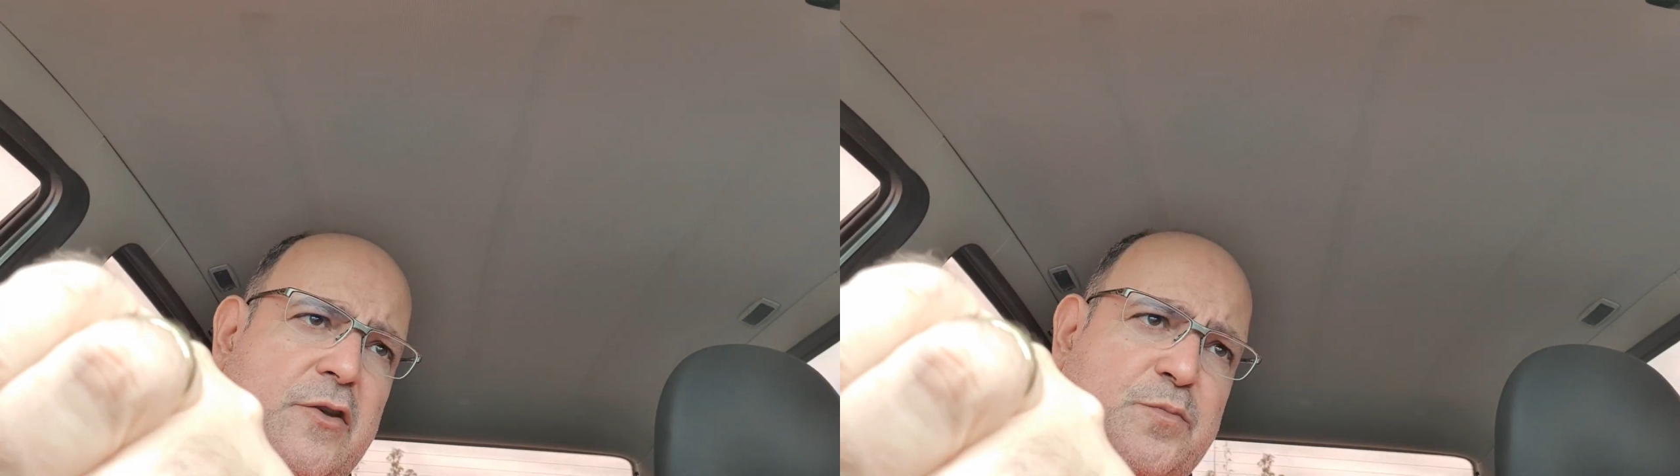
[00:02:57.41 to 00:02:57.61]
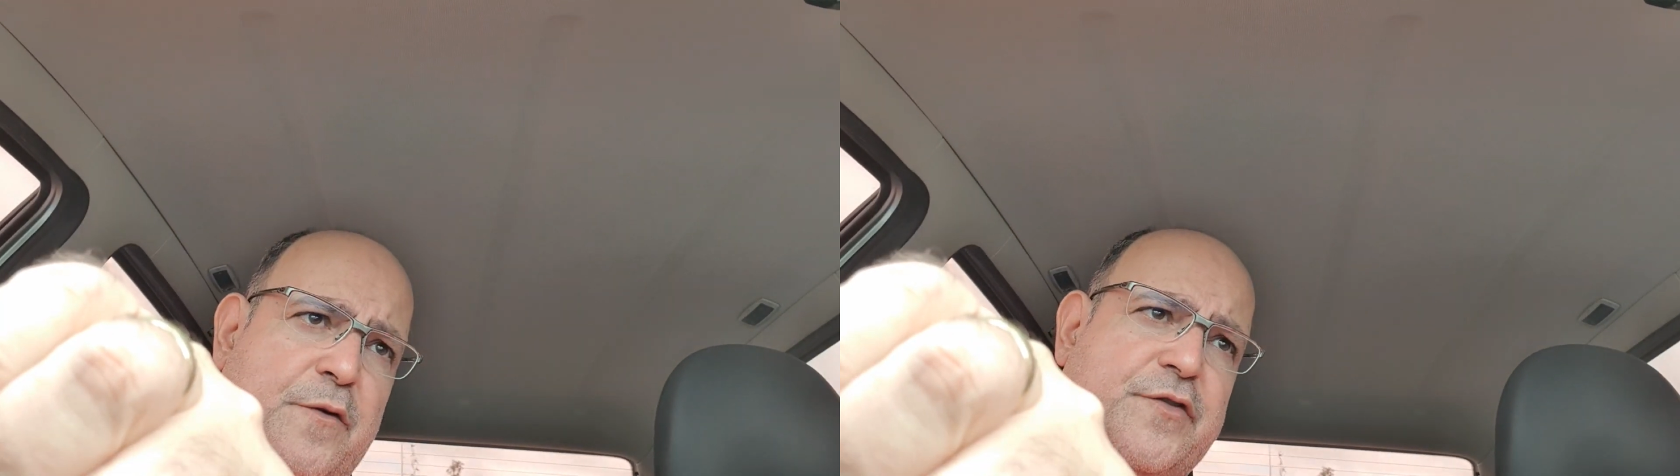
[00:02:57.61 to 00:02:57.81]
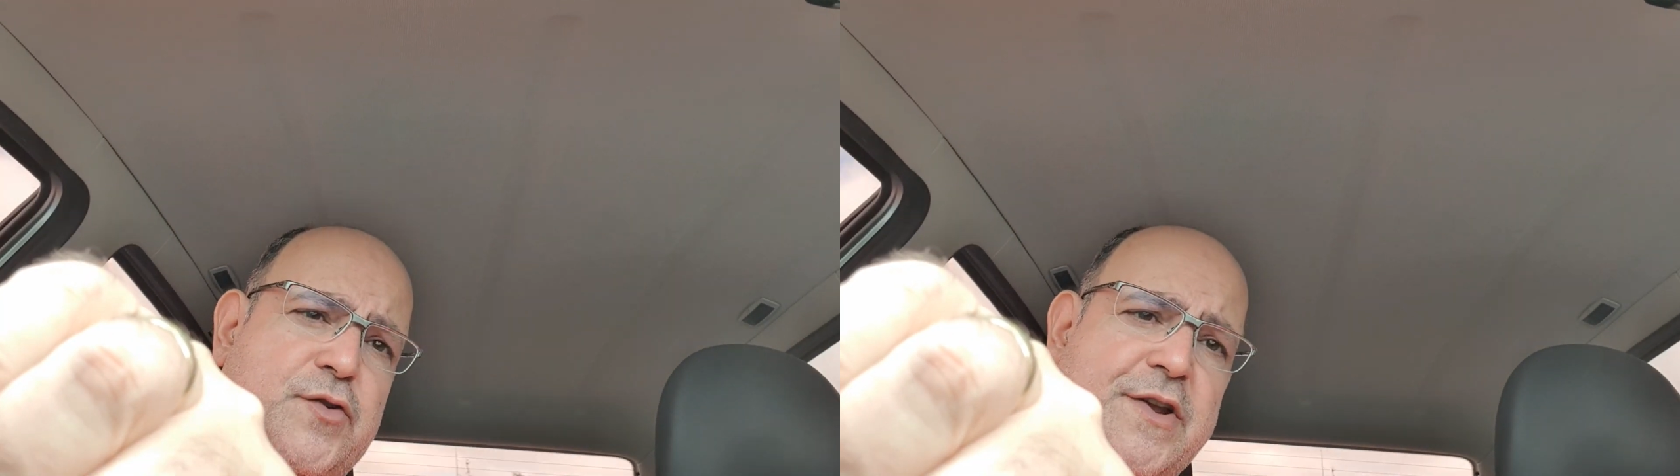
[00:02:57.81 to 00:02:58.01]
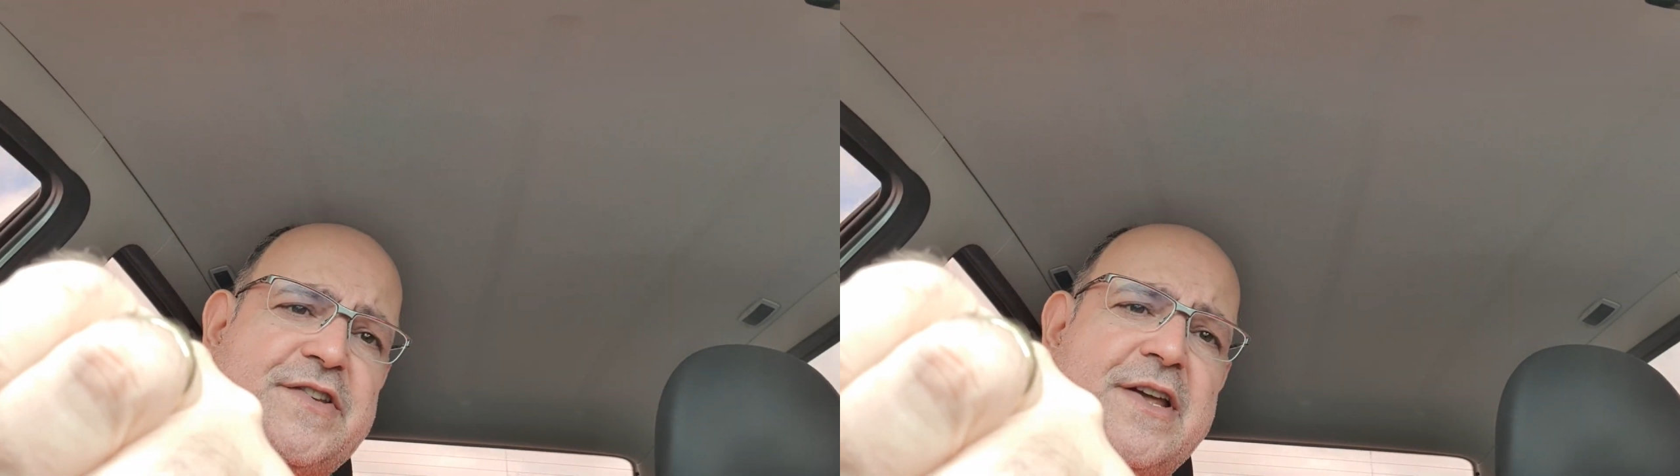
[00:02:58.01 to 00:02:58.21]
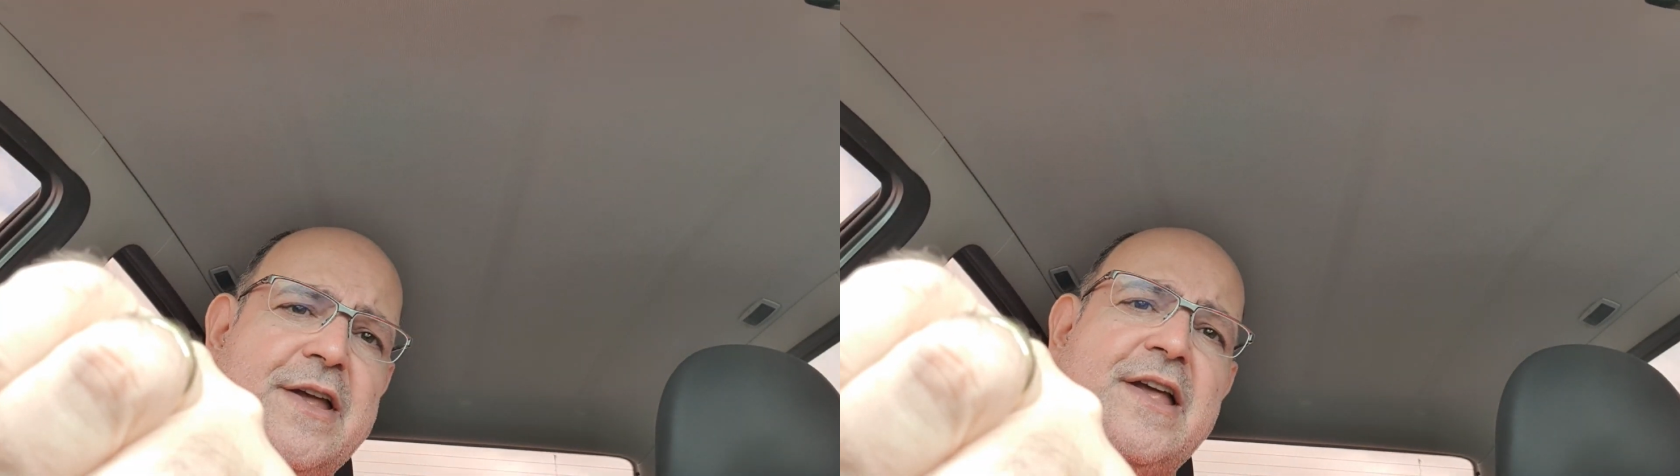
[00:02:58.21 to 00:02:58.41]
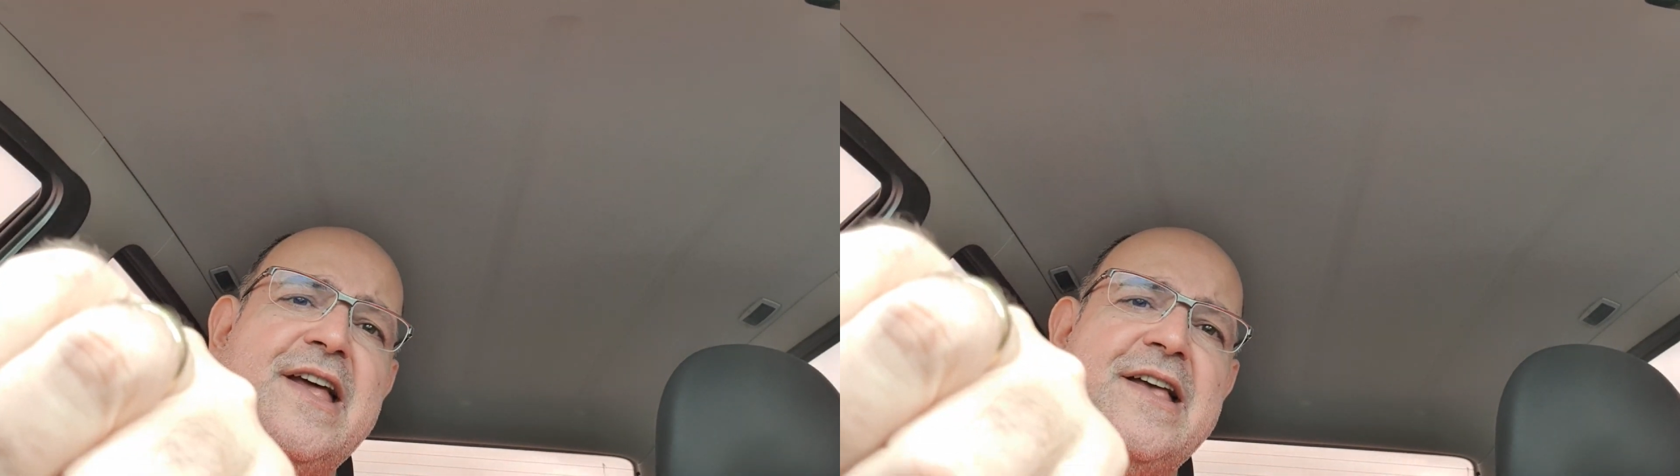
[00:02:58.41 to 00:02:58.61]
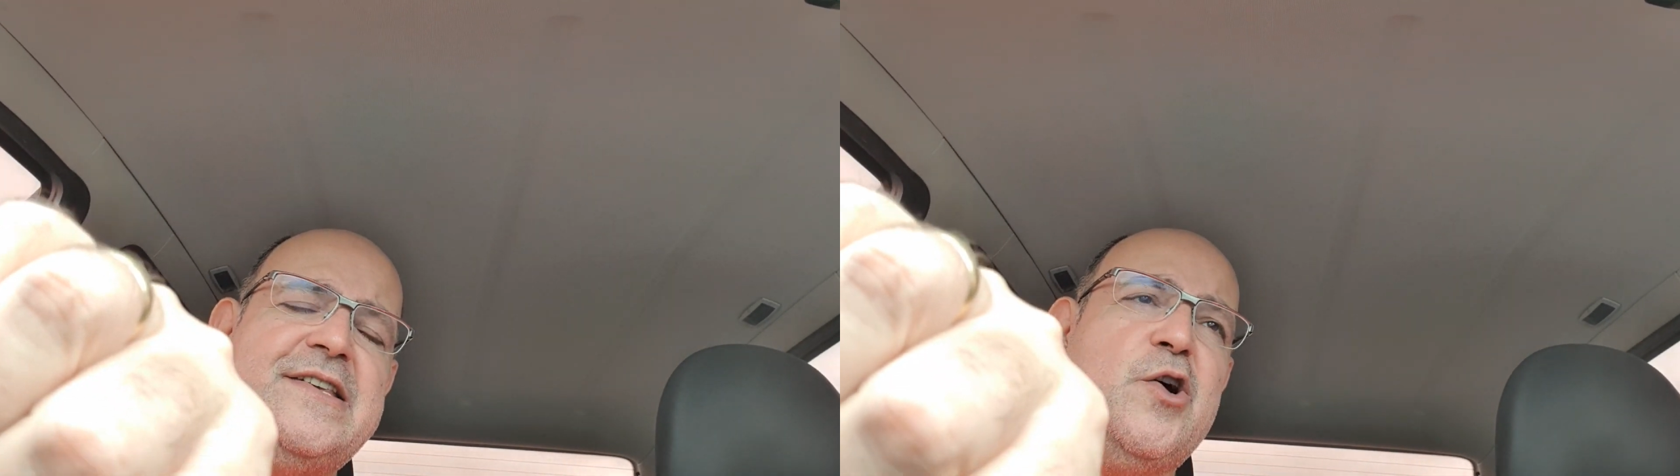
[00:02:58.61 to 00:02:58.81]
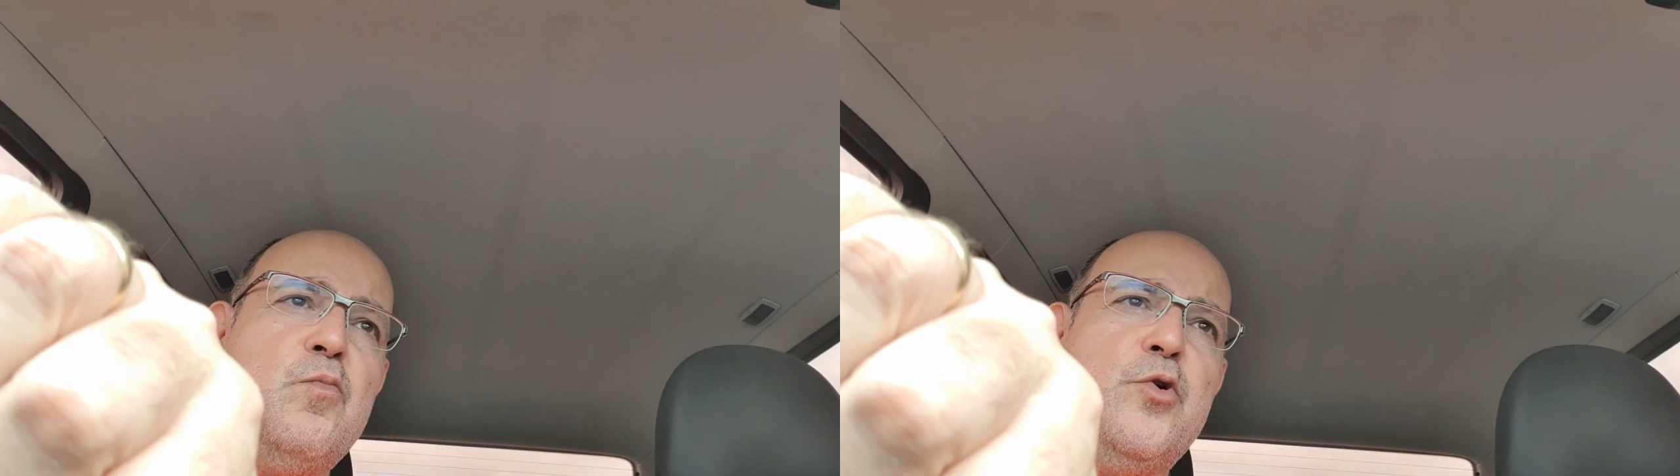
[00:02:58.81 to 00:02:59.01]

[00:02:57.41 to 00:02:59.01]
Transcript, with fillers: Os professores são